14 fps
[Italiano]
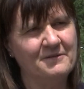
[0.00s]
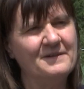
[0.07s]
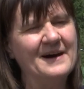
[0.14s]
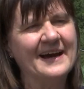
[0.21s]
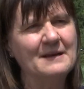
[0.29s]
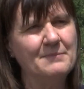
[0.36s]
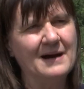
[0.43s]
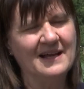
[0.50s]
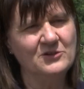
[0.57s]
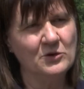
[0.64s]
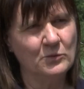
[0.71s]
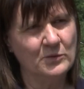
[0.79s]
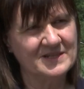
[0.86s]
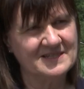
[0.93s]
fare il bagno
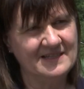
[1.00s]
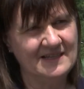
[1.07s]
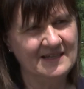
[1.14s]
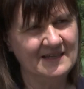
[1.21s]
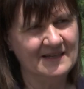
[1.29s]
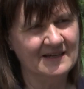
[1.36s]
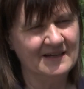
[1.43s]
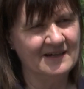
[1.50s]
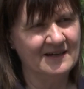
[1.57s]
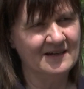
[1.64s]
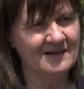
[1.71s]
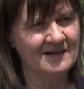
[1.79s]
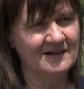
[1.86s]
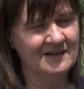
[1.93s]
in, questi,
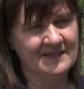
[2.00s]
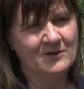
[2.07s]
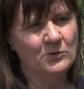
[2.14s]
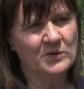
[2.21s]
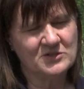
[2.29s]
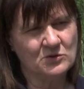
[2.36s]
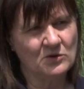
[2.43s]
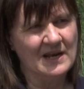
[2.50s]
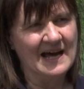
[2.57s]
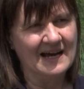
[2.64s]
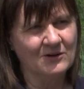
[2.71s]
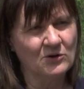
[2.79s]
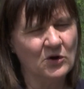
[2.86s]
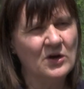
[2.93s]
eh, in questo
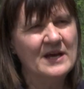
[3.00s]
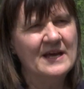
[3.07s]
lago.